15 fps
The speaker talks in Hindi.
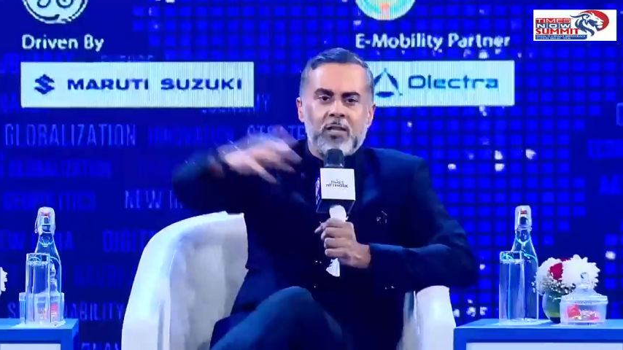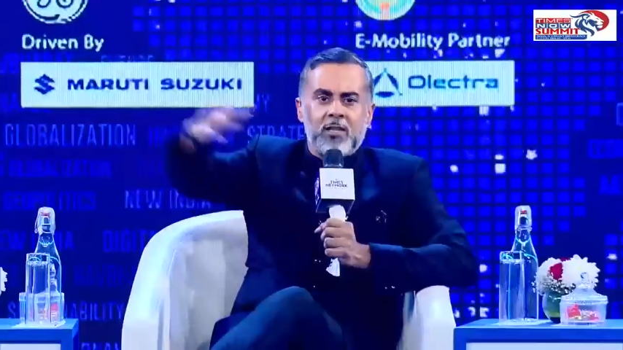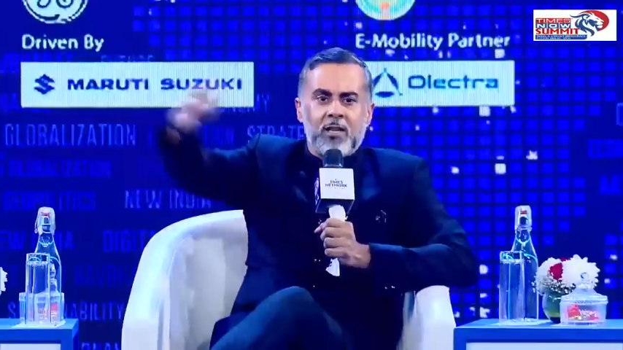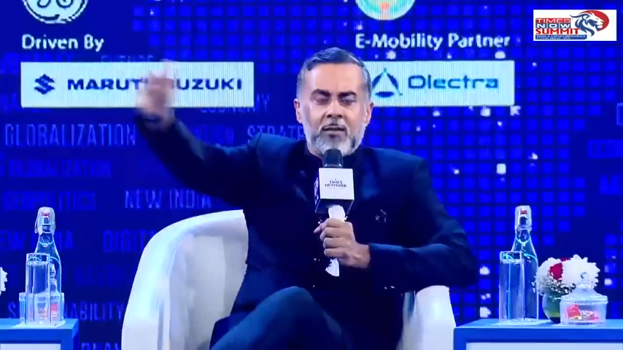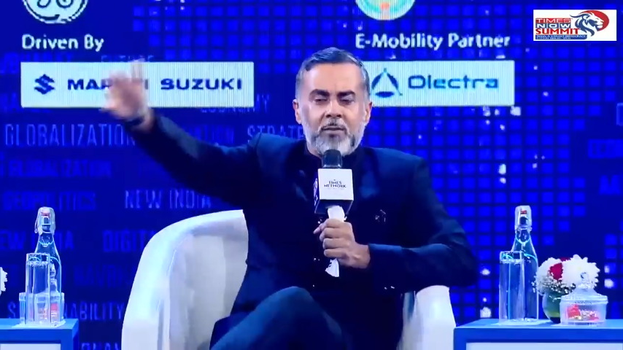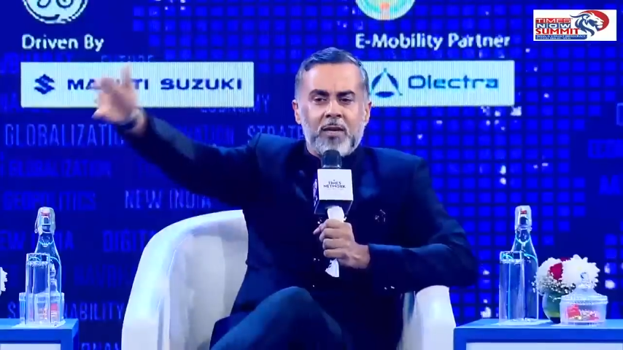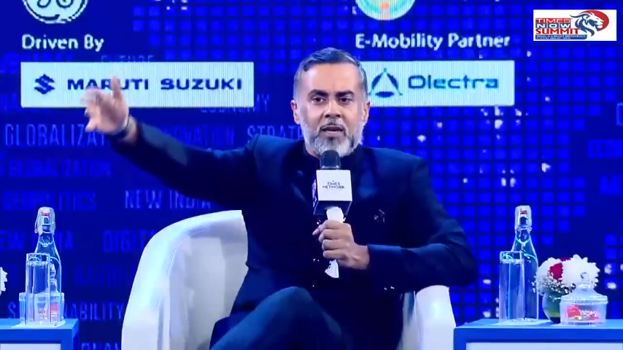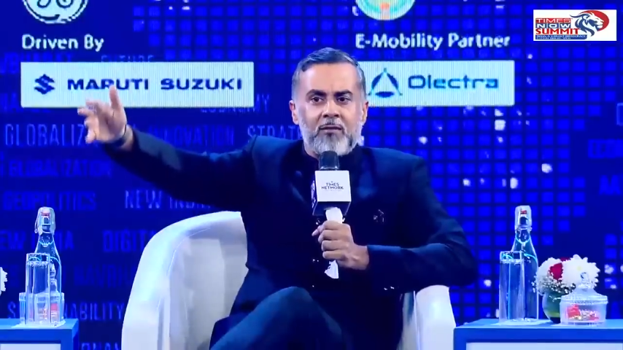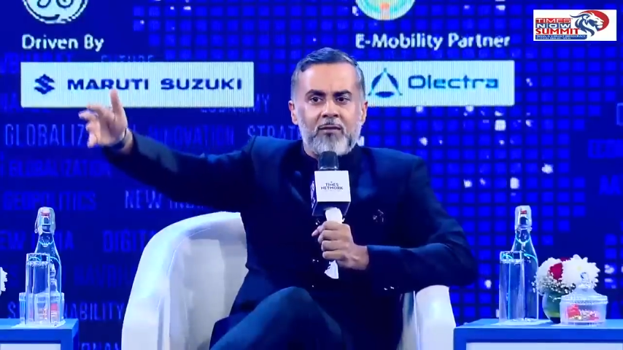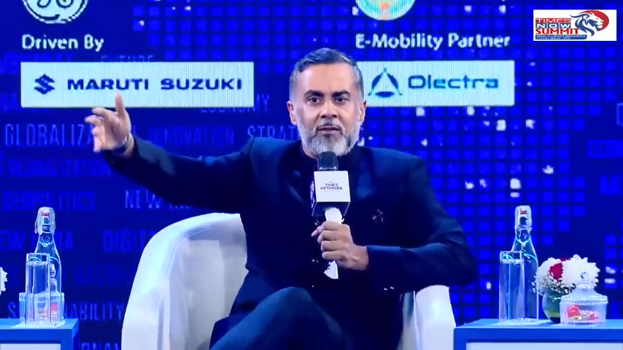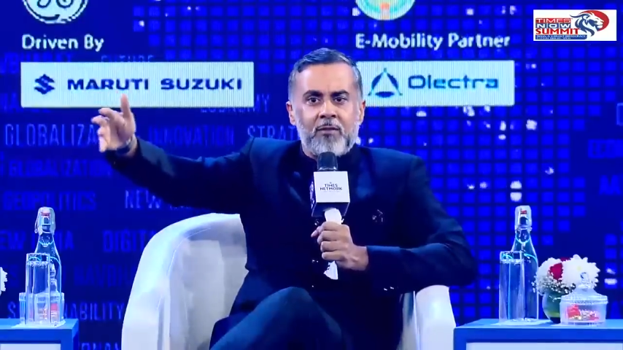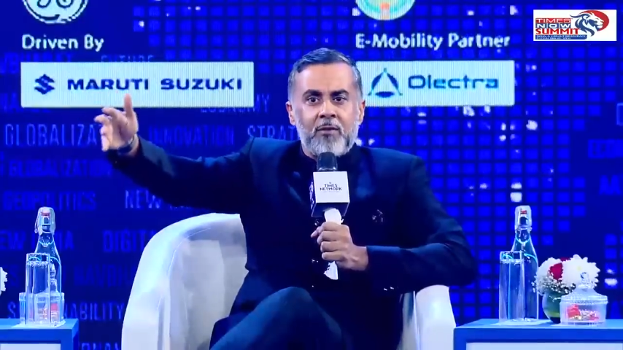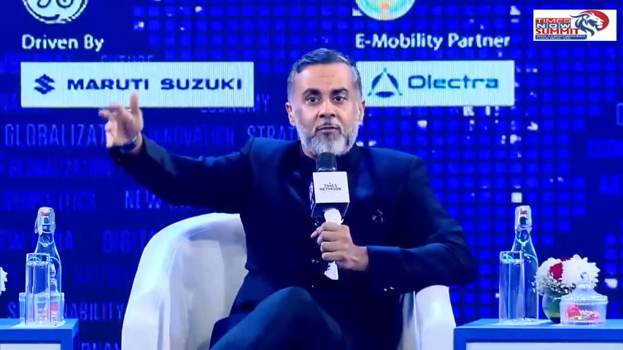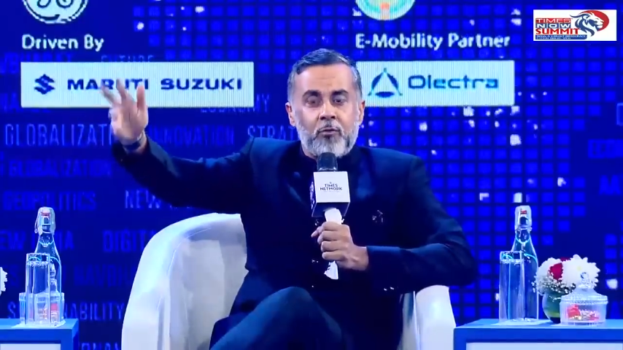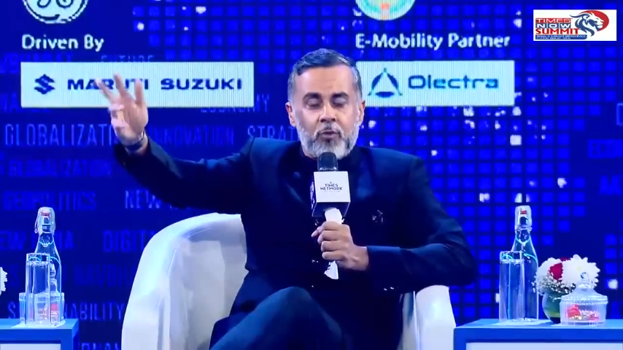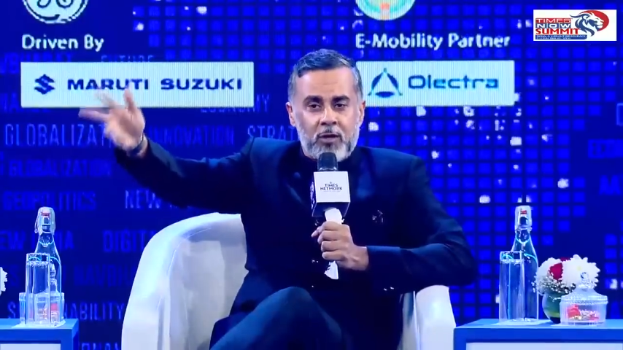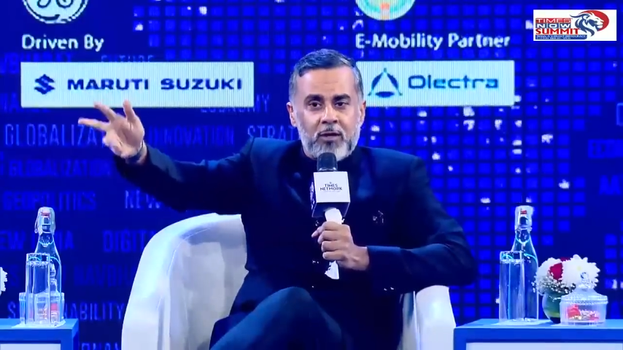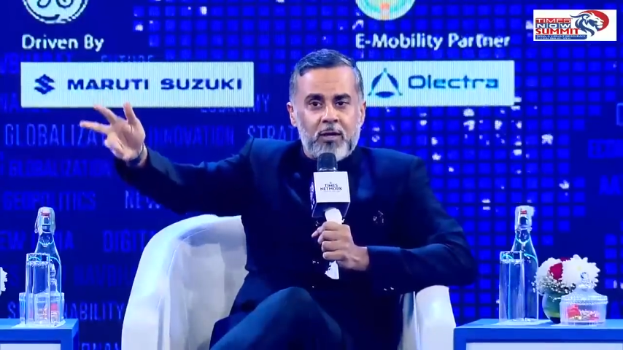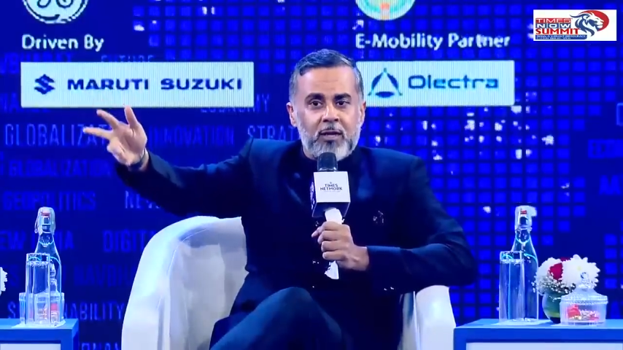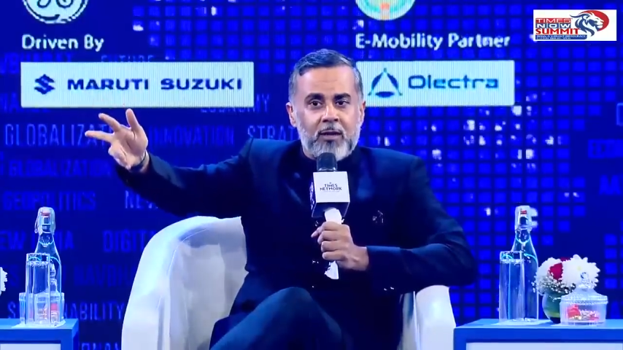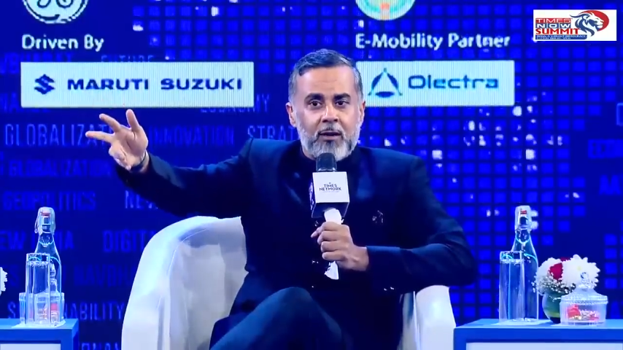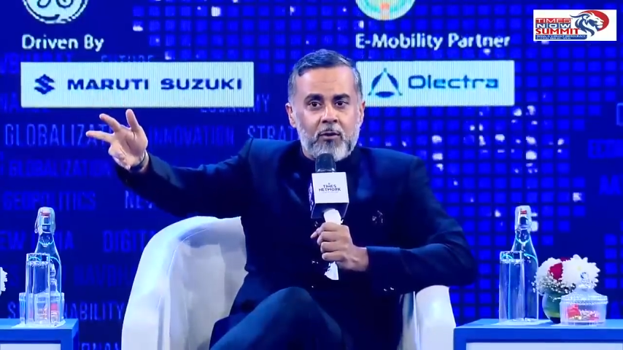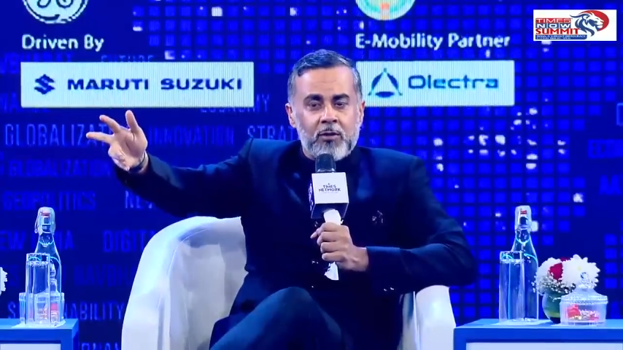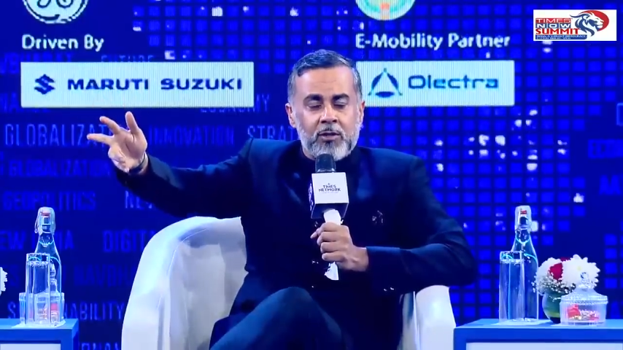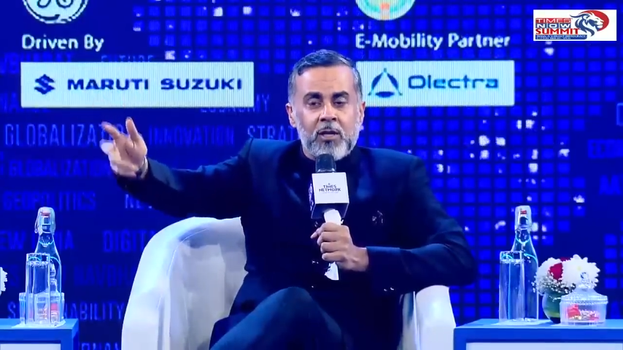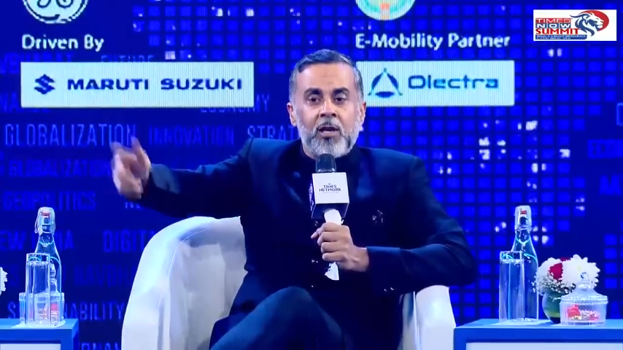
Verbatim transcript: दे आर मेकिंग फिल्म फॉर 400 करोड़